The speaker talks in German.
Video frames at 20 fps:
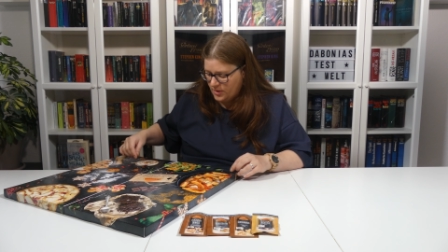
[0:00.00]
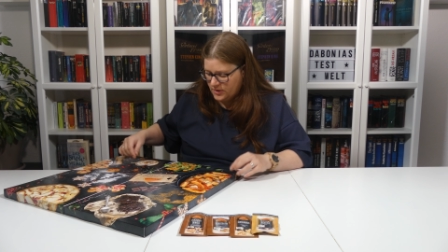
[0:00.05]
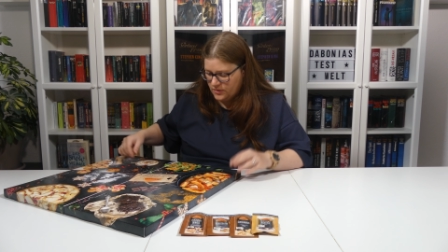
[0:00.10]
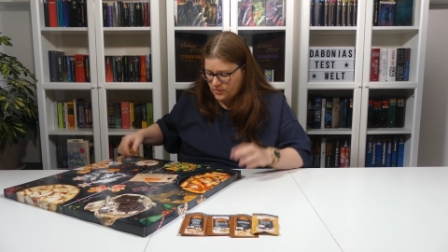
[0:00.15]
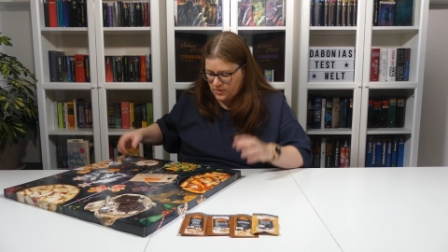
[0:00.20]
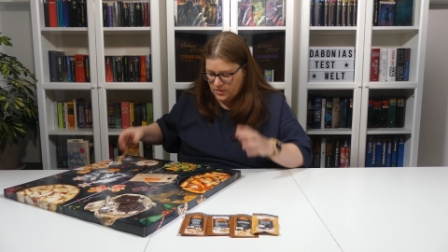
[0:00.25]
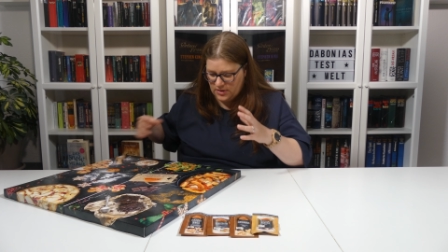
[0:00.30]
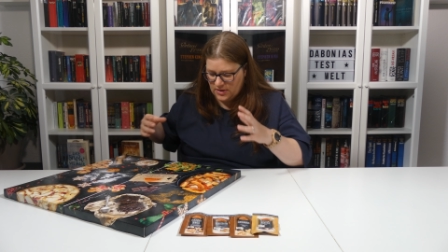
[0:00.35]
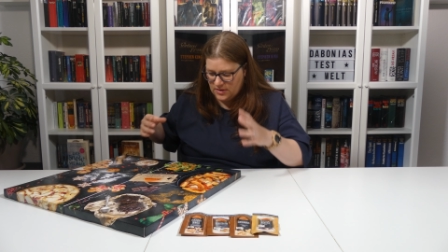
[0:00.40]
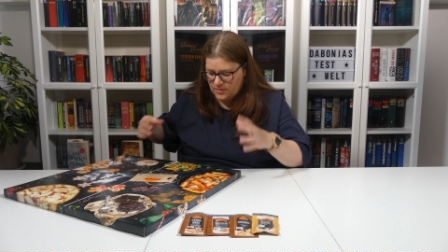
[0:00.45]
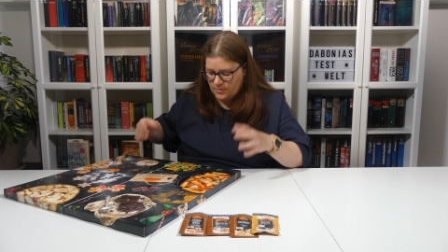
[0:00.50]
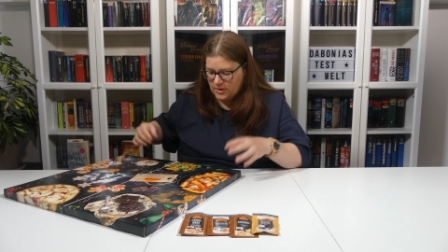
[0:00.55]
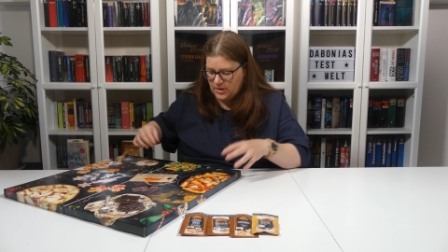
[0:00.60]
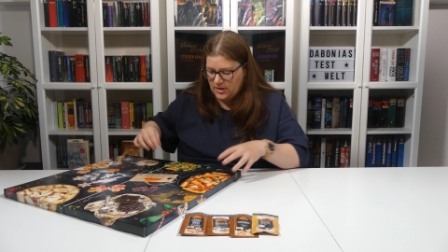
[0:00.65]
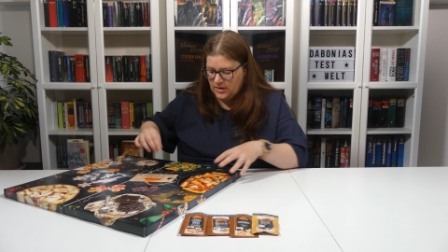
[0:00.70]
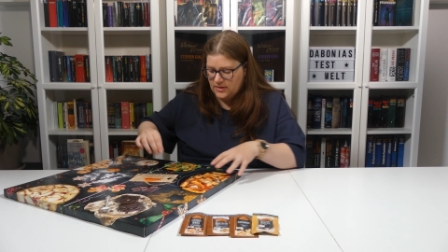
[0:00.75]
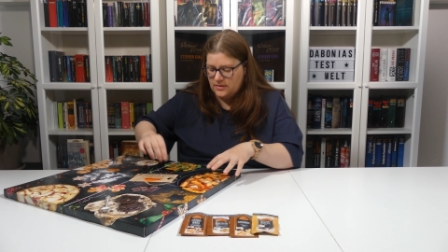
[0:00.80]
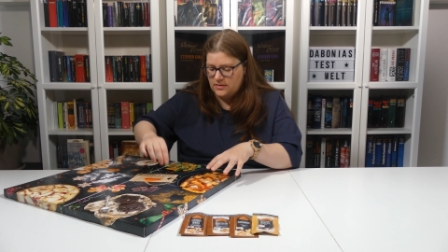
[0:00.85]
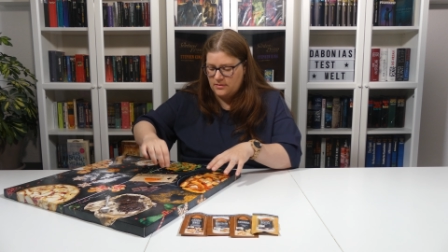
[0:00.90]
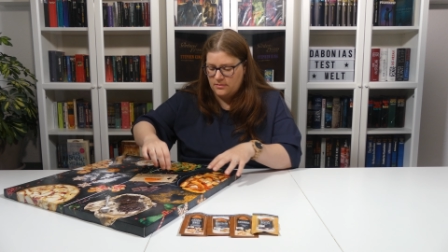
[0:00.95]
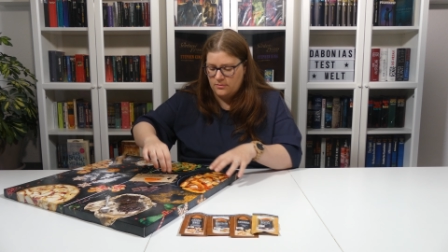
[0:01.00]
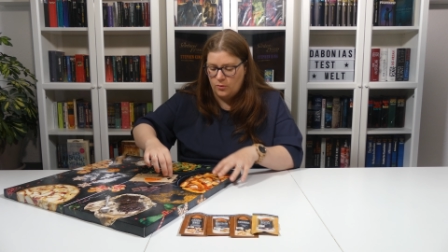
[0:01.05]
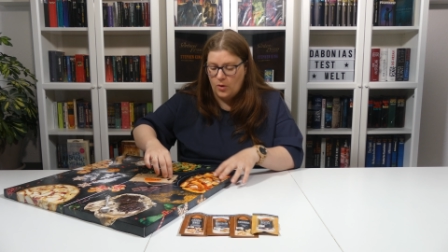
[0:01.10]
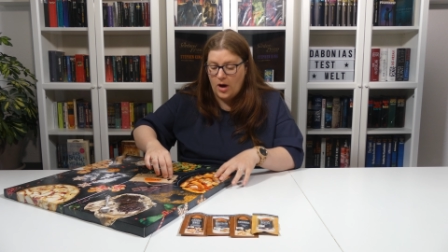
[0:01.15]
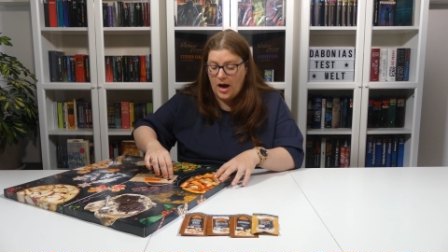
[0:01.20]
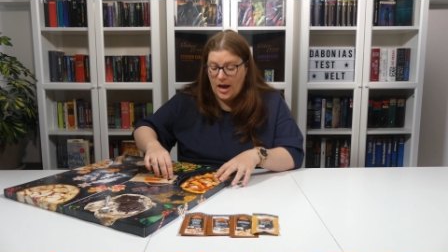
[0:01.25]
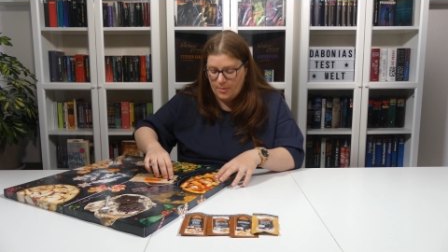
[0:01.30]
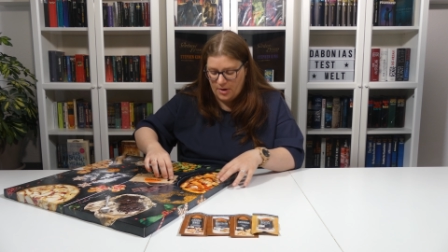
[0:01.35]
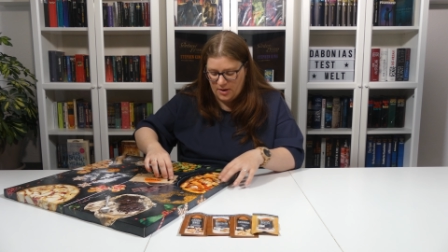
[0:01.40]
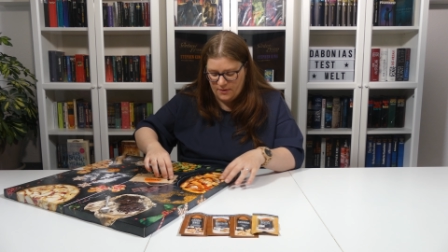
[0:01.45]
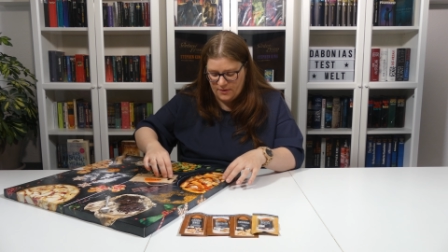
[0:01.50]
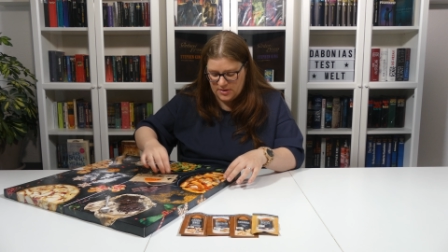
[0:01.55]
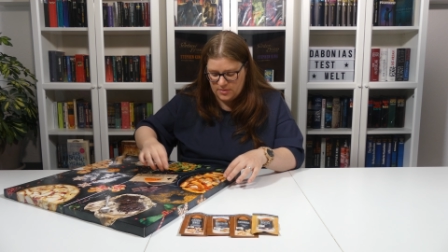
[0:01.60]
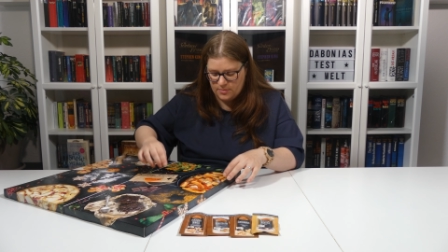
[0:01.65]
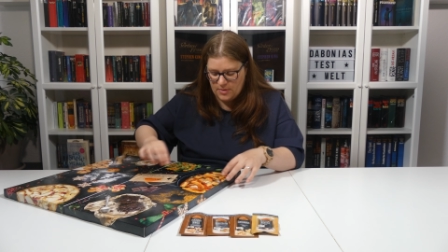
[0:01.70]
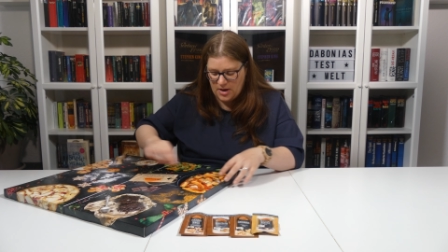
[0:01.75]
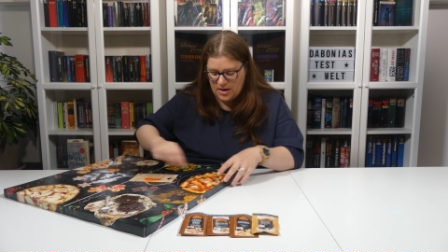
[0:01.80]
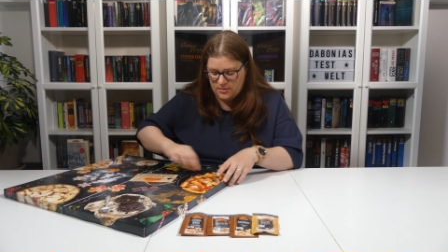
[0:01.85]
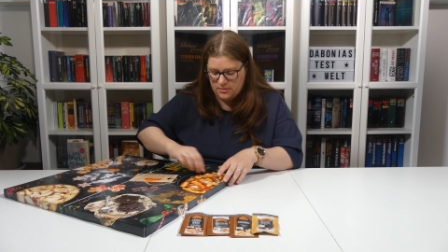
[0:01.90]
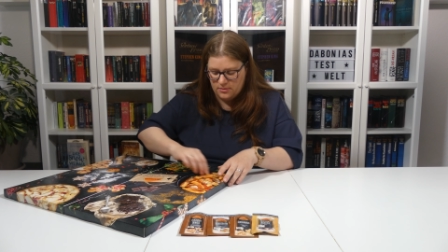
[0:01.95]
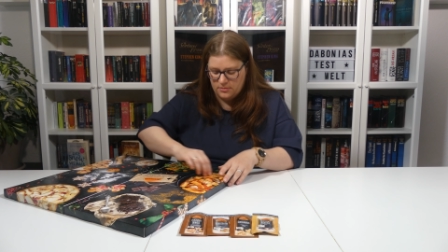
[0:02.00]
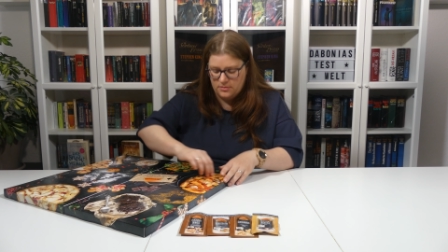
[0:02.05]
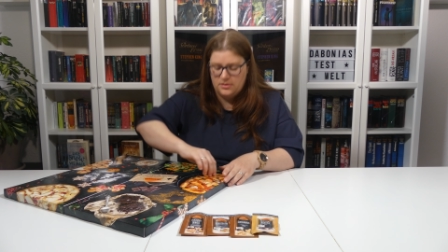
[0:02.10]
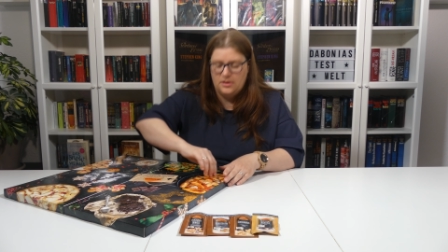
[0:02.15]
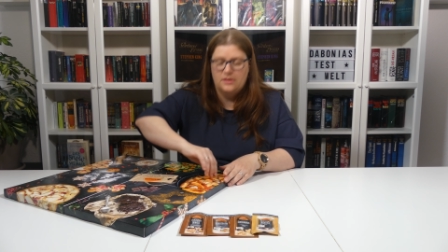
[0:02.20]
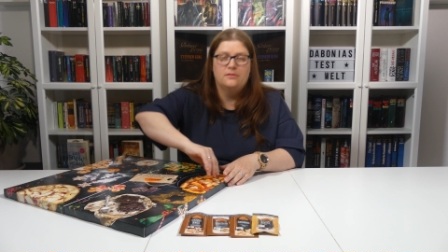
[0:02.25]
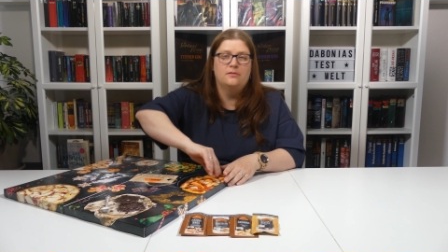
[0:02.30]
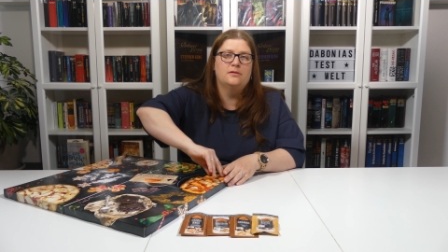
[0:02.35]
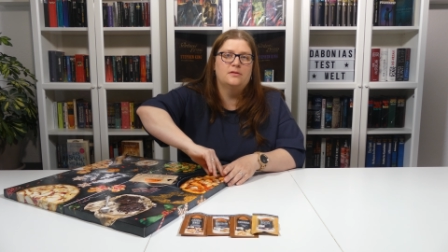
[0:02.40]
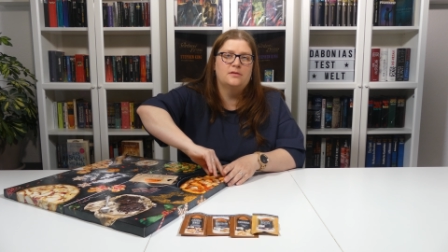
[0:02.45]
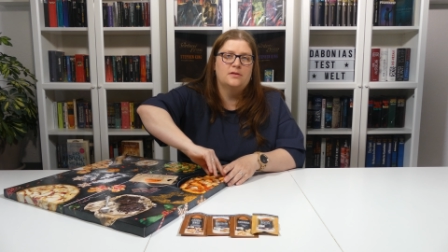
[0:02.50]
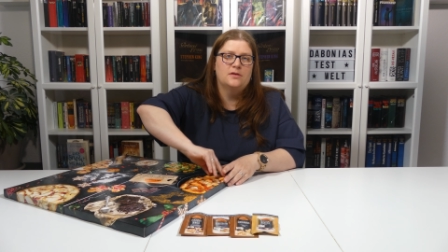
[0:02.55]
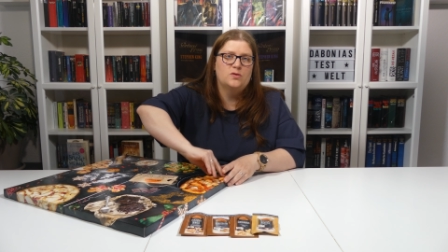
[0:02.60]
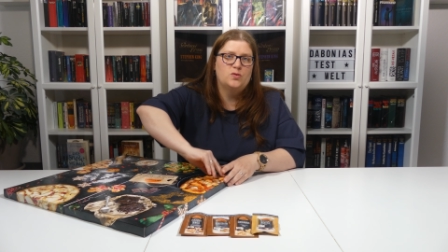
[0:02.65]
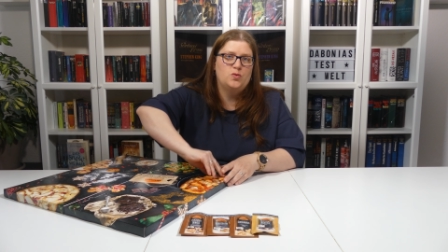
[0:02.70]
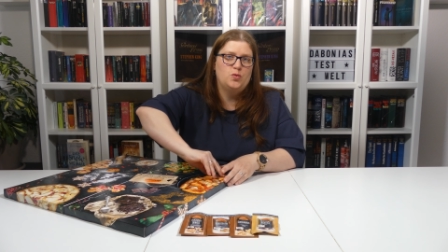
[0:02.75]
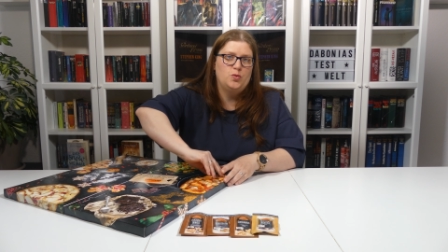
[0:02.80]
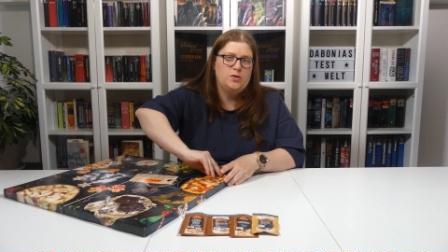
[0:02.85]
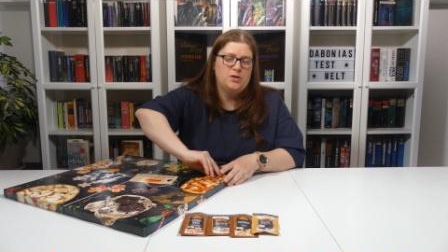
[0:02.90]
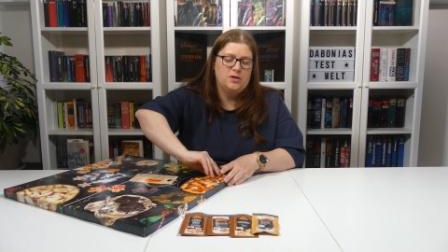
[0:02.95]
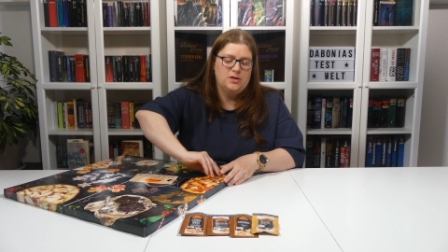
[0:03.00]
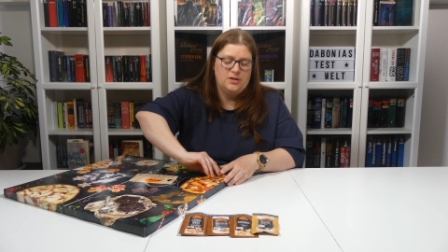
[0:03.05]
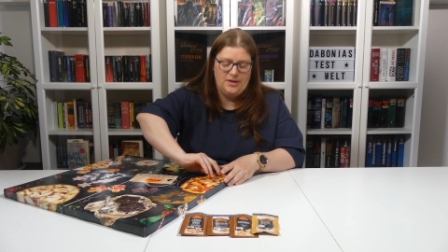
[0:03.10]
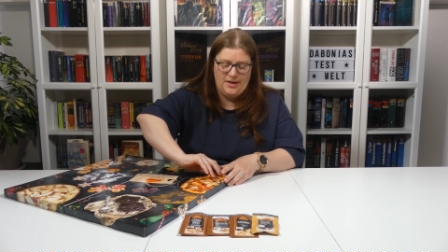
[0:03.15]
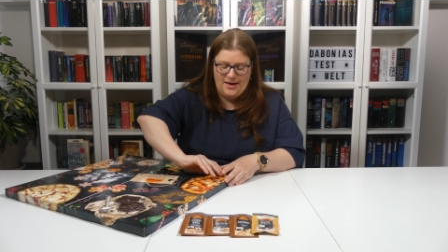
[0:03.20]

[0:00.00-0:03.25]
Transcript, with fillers: Also nicht, dass man jetzt nur einmal was macht und dann ist das Tütchen